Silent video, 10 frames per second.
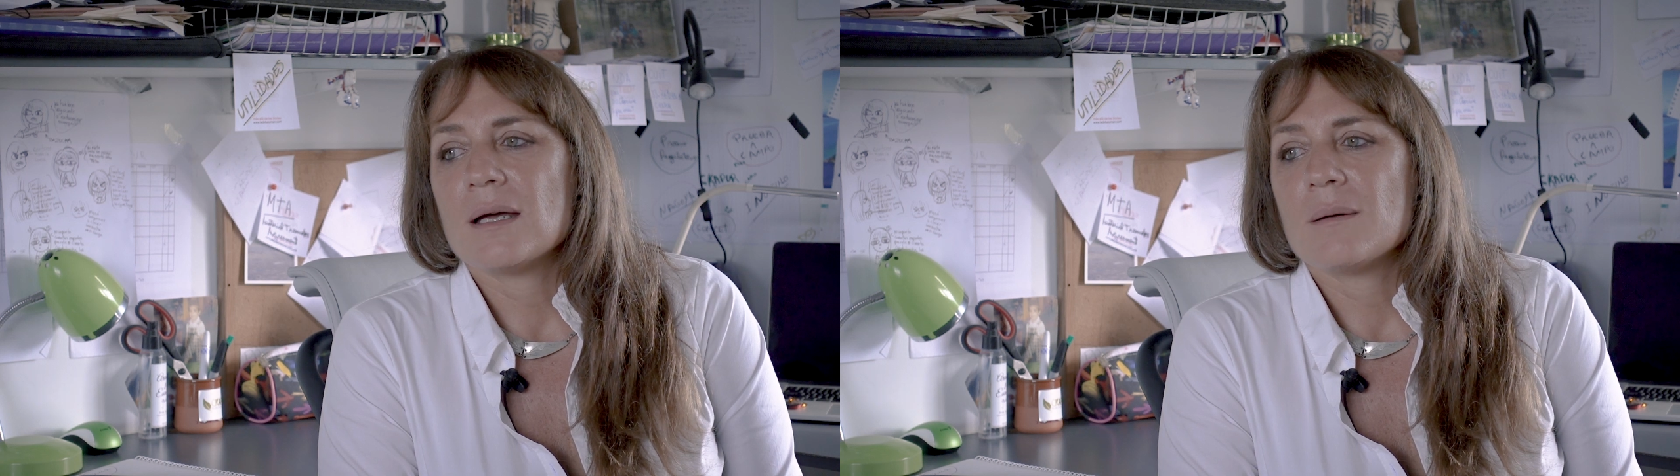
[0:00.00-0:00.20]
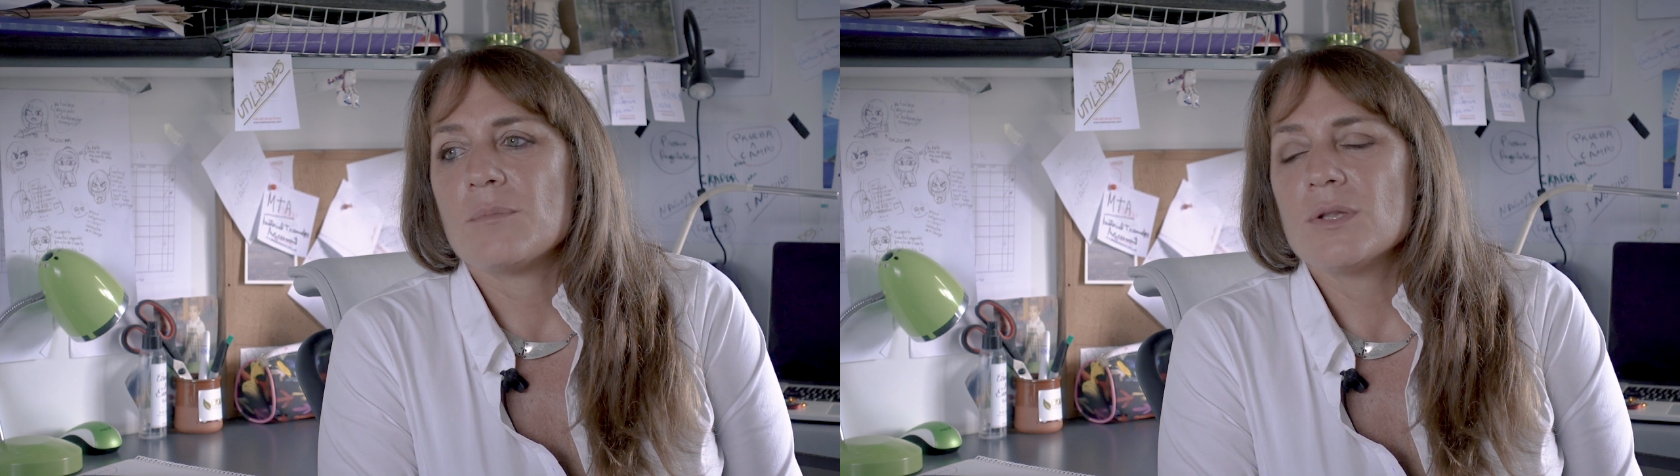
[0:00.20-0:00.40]

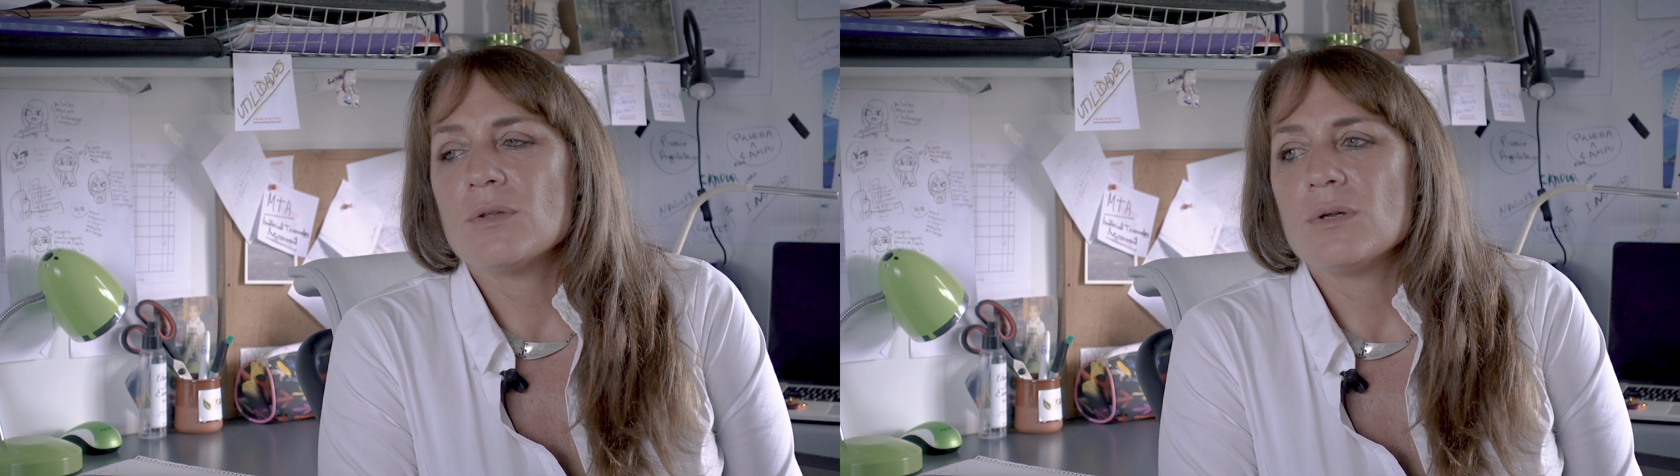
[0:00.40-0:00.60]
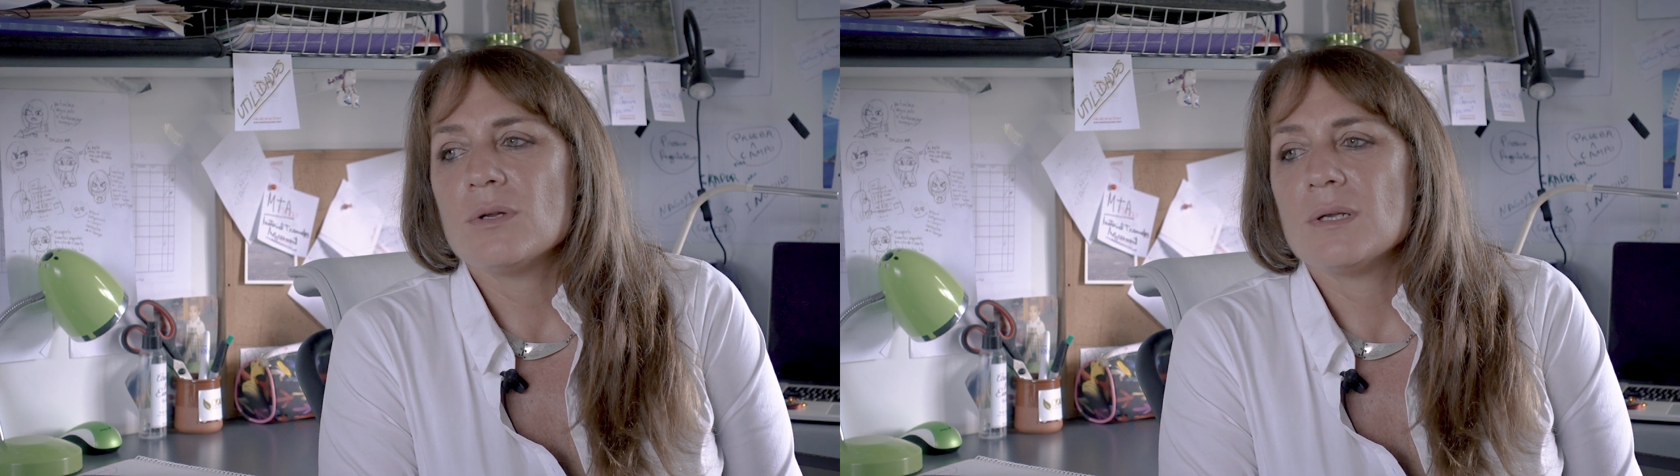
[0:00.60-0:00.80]
a
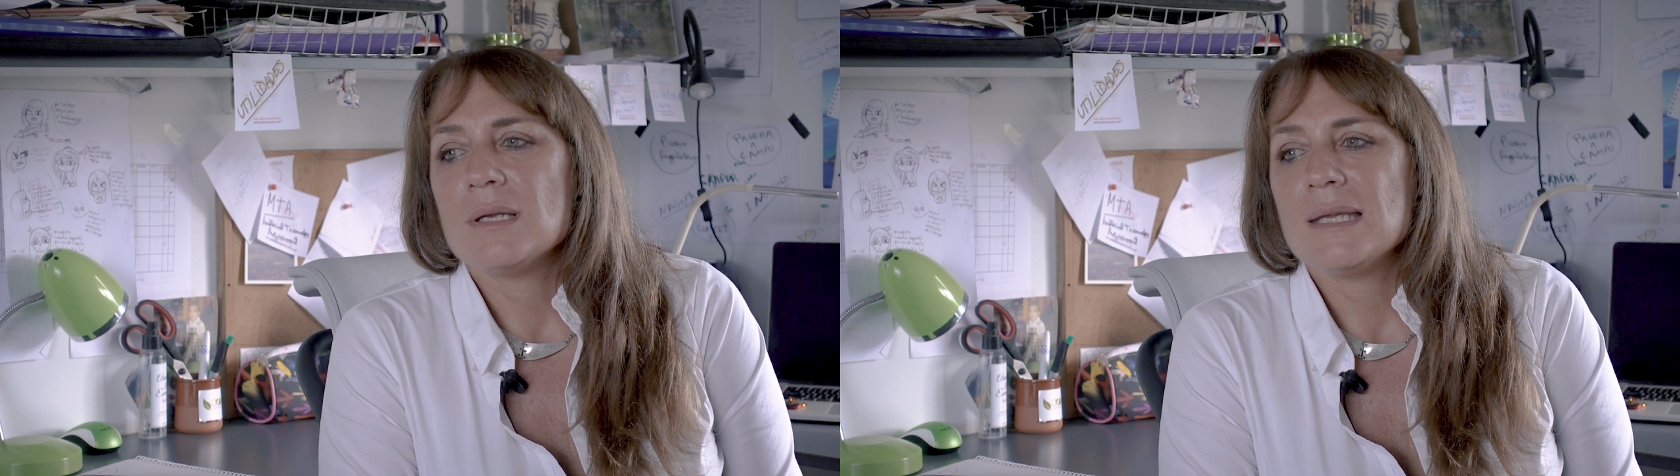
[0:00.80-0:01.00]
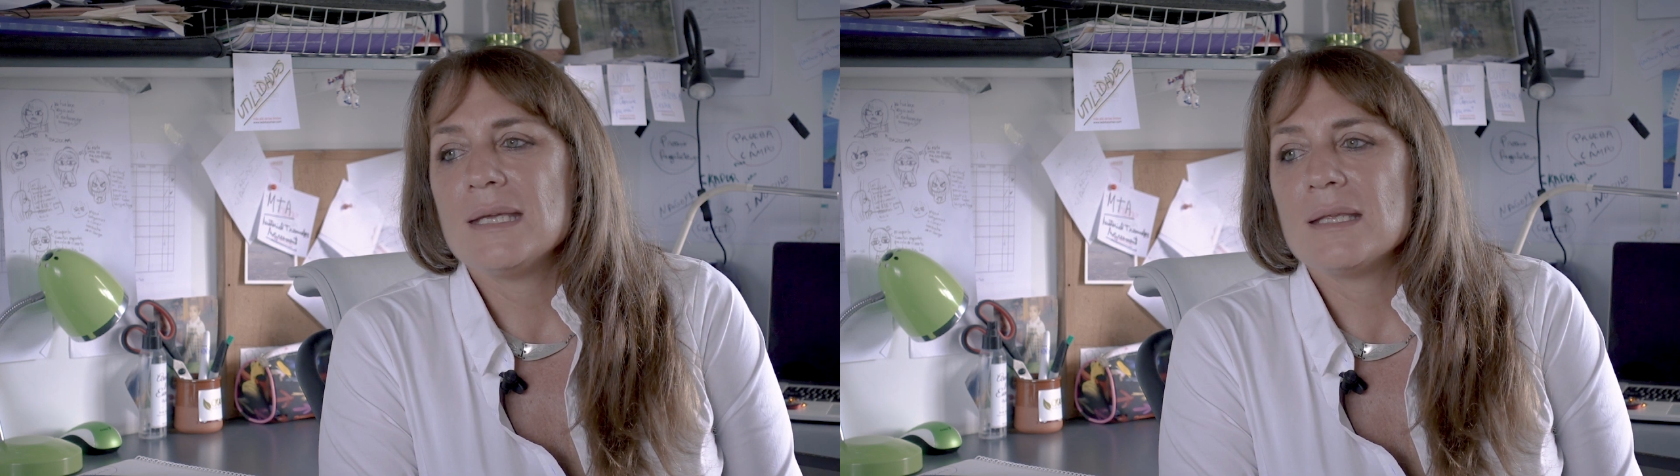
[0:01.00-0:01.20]
puestos
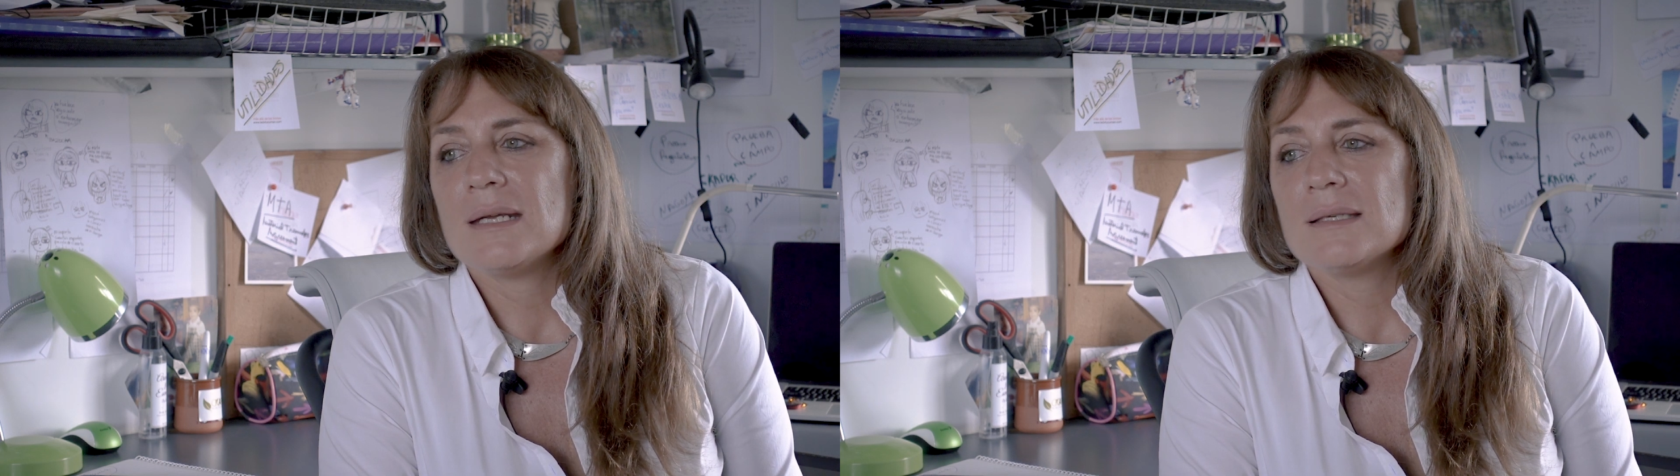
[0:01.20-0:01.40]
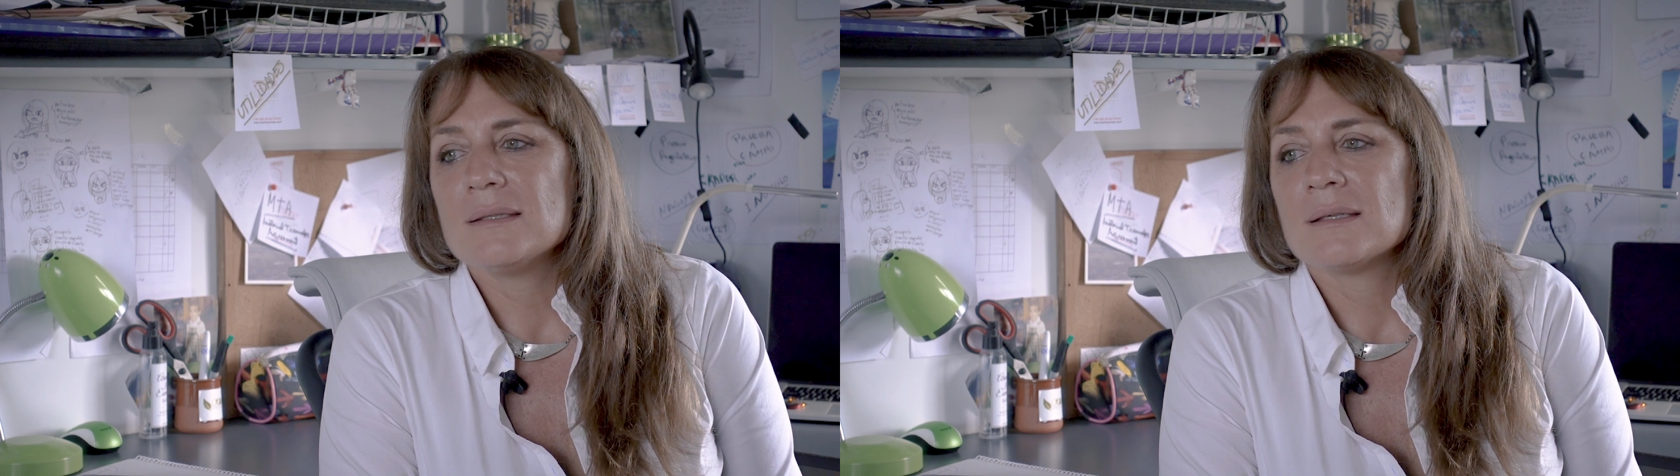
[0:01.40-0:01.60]

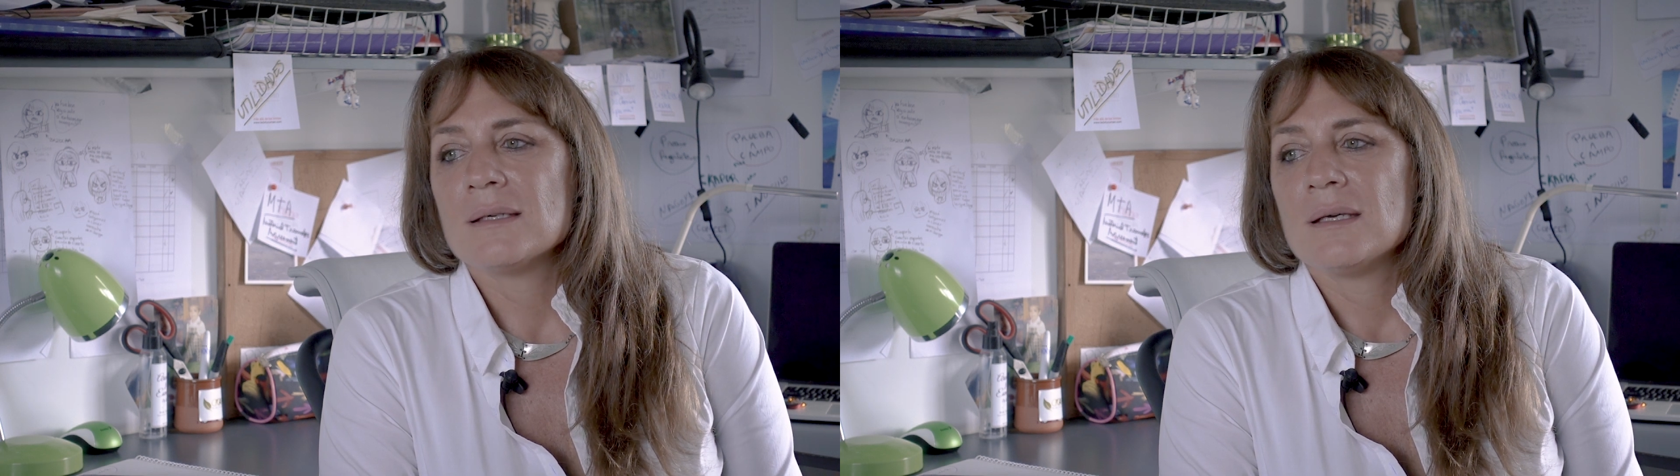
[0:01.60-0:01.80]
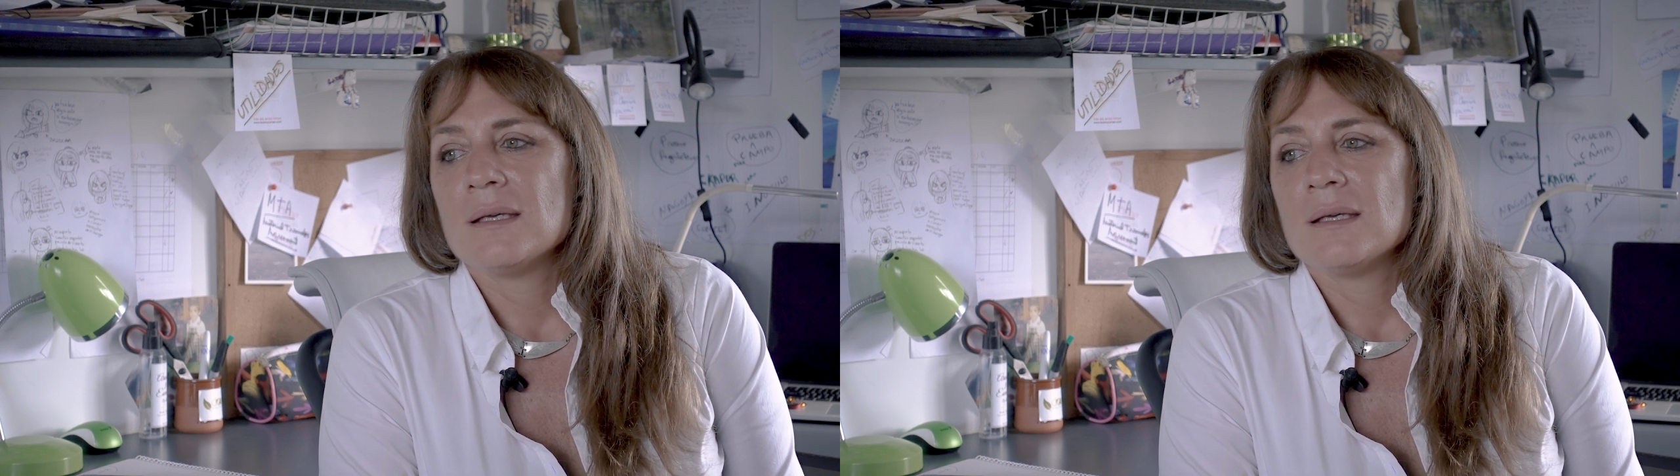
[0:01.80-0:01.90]
líderes